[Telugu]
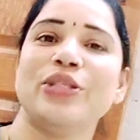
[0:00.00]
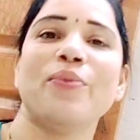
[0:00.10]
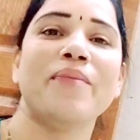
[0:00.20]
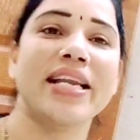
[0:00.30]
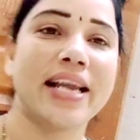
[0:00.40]
సో
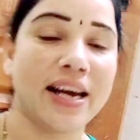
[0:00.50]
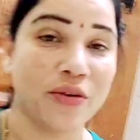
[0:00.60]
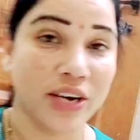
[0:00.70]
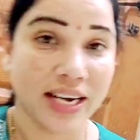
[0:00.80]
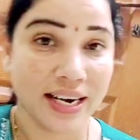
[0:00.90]
మీరు ఎలా
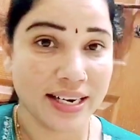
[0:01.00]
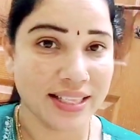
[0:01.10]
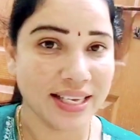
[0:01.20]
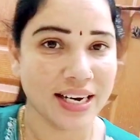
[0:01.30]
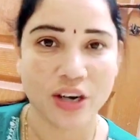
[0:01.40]

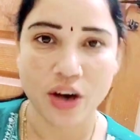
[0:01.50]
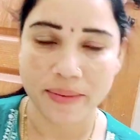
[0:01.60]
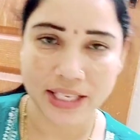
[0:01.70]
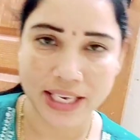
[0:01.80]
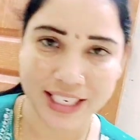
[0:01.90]
ఉన్నారనేది నా
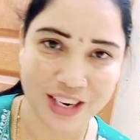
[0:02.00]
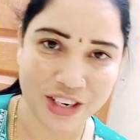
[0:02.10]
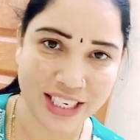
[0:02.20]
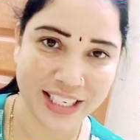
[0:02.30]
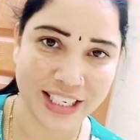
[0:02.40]
కామెంట్ సెక్షన్లో
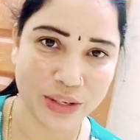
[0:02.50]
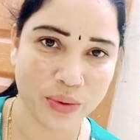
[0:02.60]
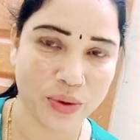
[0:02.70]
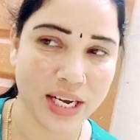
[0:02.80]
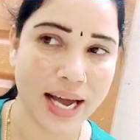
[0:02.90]
షేర్
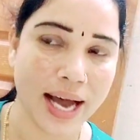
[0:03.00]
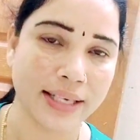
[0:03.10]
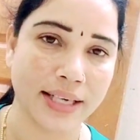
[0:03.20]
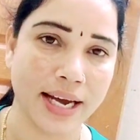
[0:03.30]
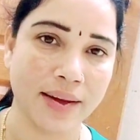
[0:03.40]
చేసుకోండి
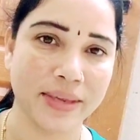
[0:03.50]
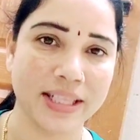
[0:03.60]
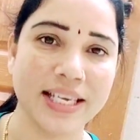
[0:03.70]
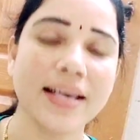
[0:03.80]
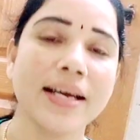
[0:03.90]
అండ్
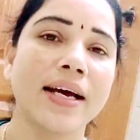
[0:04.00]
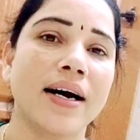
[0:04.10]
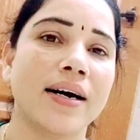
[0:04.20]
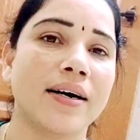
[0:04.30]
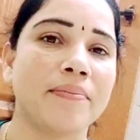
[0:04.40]
చాలామంది
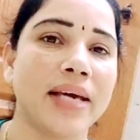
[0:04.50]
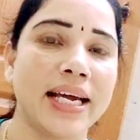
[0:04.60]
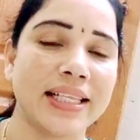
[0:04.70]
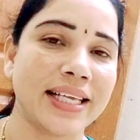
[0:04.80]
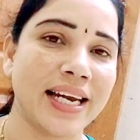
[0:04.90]
మీ
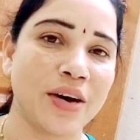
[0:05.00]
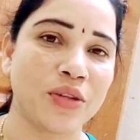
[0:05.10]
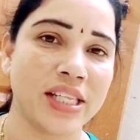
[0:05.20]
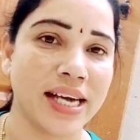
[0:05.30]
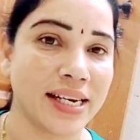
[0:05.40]
హెల్త్ ఎలా
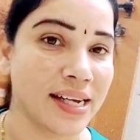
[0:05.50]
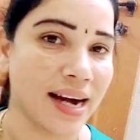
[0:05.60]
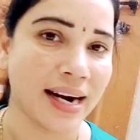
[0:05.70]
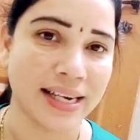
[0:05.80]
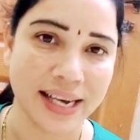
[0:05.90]
ఉంది అని
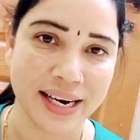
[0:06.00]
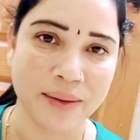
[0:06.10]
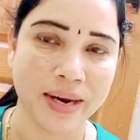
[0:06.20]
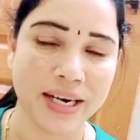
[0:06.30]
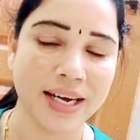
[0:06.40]

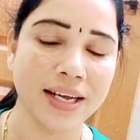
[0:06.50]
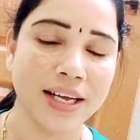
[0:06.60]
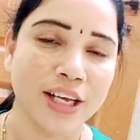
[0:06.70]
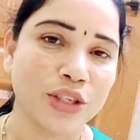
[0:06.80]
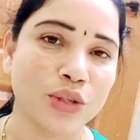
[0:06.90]
అడిగారనమాట
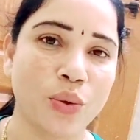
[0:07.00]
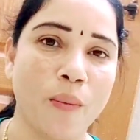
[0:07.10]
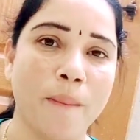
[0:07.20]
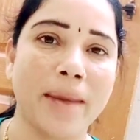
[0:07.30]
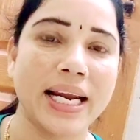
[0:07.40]
సో
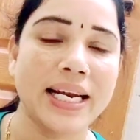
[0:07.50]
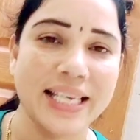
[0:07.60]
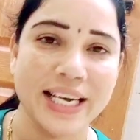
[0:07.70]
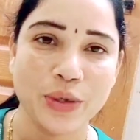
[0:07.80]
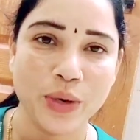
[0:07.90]

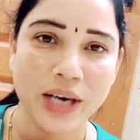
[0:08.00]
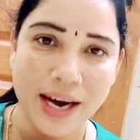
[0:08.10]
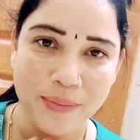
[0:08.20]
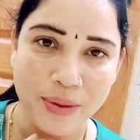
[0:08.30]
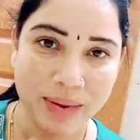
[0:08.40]
మనల్ని ఎక్కువగా
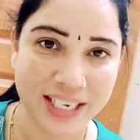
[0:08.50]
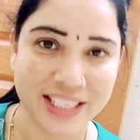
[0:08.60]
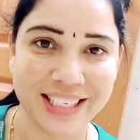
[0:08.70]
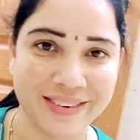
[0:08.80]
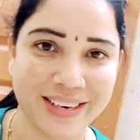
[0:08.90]

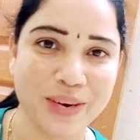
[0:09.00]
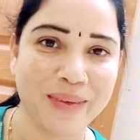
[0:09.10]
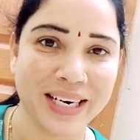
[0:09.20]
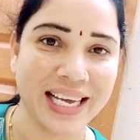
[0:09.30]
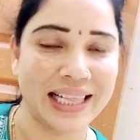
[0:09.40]
అభిమానించే వాళ్ళు
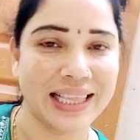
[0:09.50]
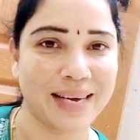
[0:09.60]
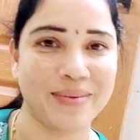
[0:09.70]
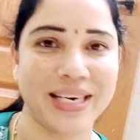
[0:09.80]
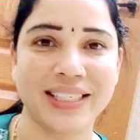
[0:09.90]
మన హెల్త్
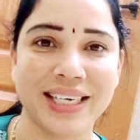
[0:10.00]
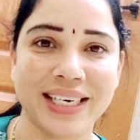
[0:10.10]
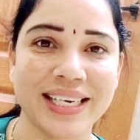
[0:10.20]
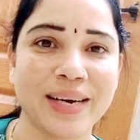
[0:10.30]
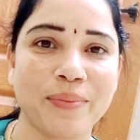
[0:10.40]
అప్డేట్స్
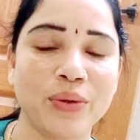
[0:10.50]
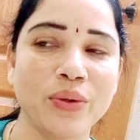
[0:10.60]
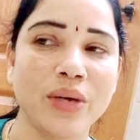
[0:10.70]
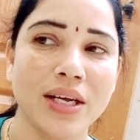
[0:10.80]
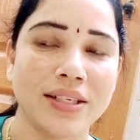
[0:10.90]
అడిగినప్పుడు
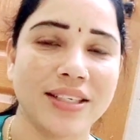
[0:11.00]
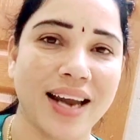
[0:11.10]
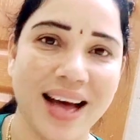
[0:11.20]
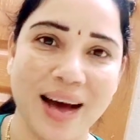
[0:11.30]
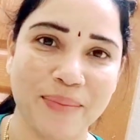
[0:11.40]

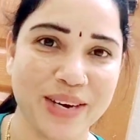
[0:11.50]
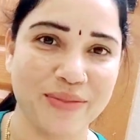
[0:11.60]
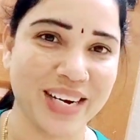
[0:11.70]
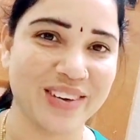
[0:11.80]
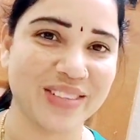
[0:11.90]
చాలా హ్యాపీగా
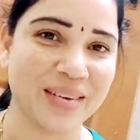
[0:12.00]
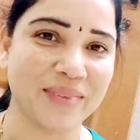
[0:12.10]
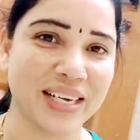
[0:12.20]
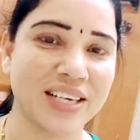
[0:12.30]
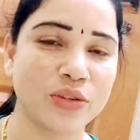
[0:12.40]
ఫీల్ అవుతాం
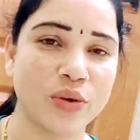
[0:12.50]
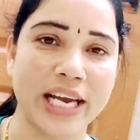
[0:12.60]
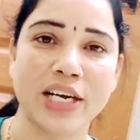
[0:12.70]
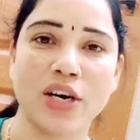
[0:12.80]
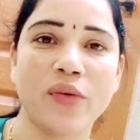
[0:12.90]
కదా సో
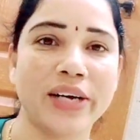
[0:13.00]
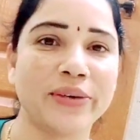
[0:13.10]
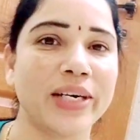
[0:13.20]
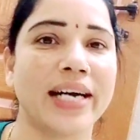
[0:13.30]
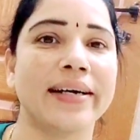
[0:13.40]
ఇంట్లో వాళ్ళు
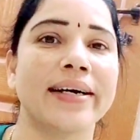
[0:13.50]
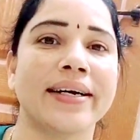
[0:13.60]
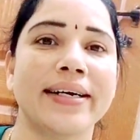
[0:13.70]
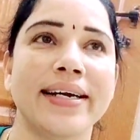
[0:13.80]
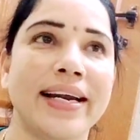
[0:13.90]
కూడా
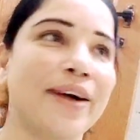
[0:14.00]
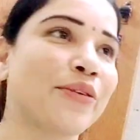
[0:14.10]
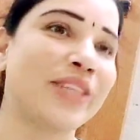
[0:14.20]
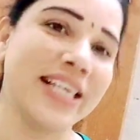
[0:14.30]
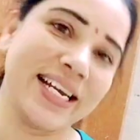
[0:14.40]
అడగరండి ఎలా
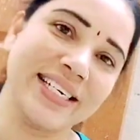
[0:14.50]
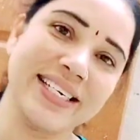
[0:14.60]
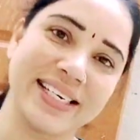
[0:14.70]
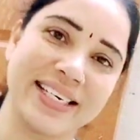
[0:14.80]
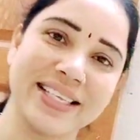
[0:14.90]
ఉంది
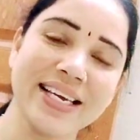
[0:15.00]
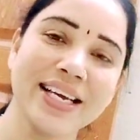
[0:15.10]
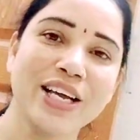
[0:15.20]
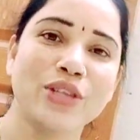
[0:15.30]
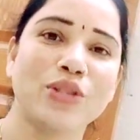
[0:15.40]
ఏంటి అనేది
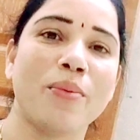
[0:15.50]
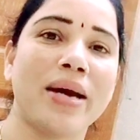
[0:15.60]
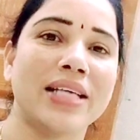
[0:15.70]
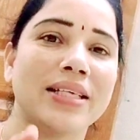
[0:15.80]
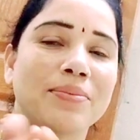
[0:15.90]
సో
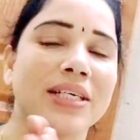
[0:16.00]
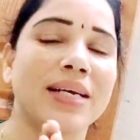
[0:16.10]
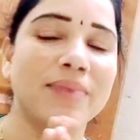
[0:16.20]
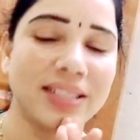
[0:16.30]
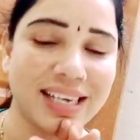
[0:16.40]
మన
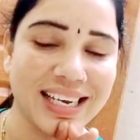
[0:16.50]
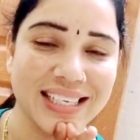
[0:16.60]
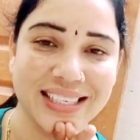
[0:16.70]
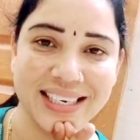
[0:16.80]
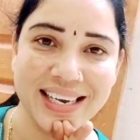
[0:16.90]
సబ్స్క్రైబర్స్
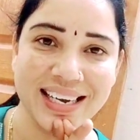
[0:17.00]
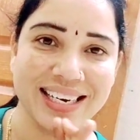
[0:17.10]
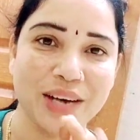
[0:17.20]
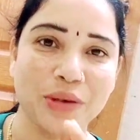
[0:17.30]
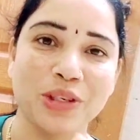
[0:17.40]
అడిగేసరికి
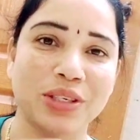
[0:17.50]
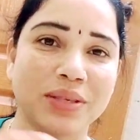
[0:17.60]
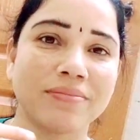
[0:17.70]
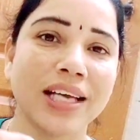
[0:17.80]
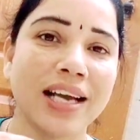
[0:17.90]
నాకు
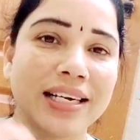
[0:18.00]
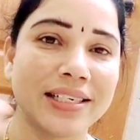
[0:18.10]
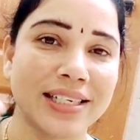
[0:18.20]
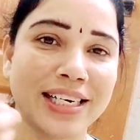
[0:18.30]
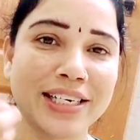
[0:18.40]
కొంచెం
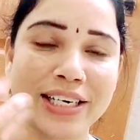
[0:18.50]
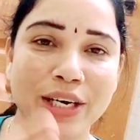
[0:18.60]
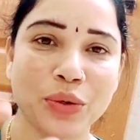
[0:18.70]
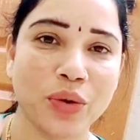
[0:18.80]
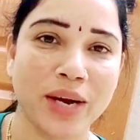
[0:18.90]
లిటరలీ నేను
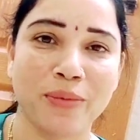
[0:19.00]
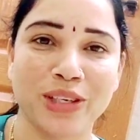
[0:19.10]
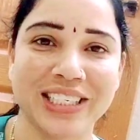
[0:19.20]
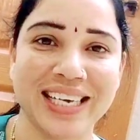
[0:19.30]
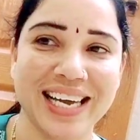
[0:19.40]
ఎక్కువ
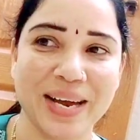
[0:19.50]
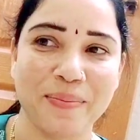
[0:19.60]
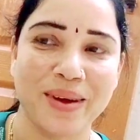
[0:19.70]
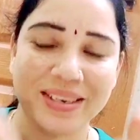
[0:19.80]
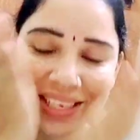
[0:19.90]
ఎమోషనల్
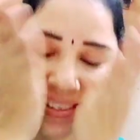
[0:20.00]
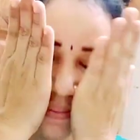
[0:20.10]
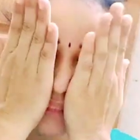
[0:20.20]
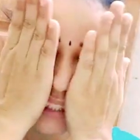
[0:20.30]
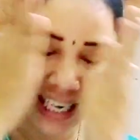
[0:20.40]
అయ్యమంటారా
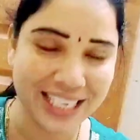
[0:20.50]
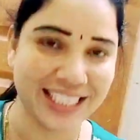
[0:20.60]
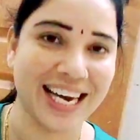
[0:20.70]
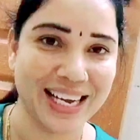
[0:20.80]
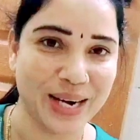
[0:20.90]
అంటే
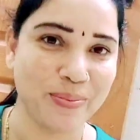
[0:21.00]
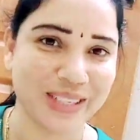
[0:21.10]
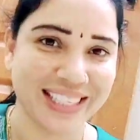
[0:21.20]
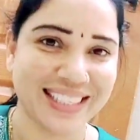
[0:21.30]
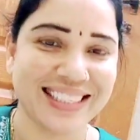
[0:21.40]
చాలా ఏడుపు
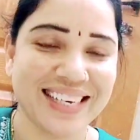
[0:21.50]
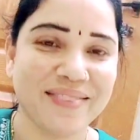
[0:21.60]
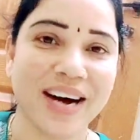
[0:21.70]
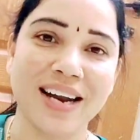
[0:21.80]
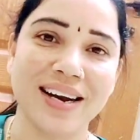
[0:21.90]
వచ్చేసింది
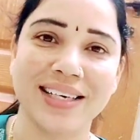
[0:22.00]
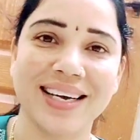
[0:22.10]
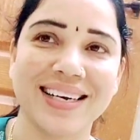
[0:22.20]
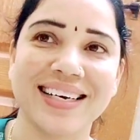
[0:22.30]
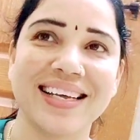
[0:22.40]
వాళ్ళు
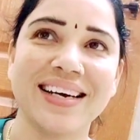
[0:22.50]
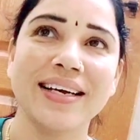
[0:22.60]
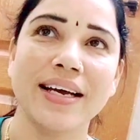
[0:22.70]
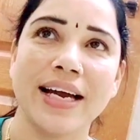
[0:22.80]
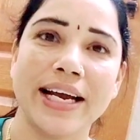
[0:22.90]
అడిగారు కదా
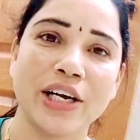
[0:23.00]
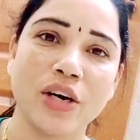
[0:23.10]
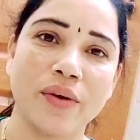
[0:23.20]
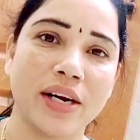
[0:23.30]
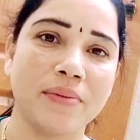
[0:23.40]

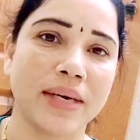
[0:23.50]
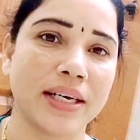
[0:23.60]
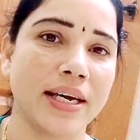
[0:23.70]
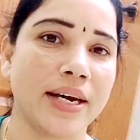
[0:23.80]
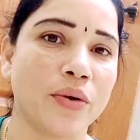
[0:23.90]
ఇంట్లో వాళ్ళు
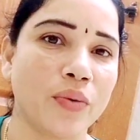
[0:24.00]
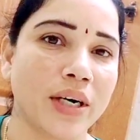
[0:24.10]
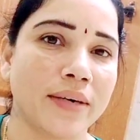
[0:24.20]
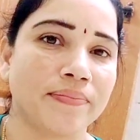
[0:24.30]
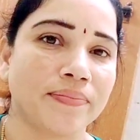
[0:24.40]
మనకి ఎక్కువ